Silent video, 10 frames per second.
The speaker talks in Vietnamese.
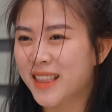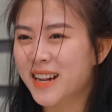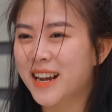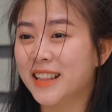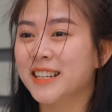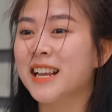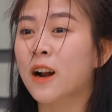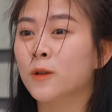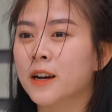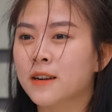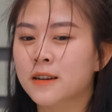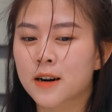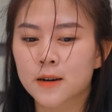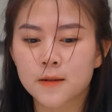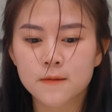tất cả tài sản của thằng
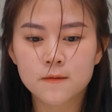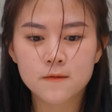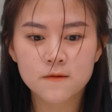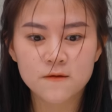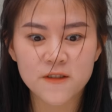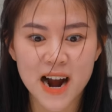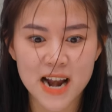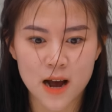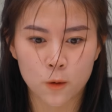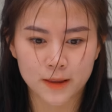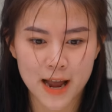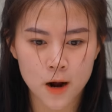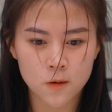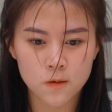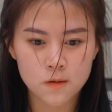Cường Phải là của
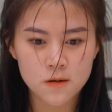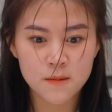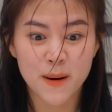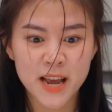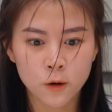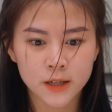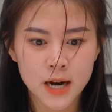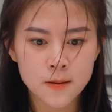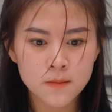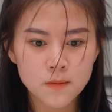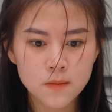tao Mày hiểu chưa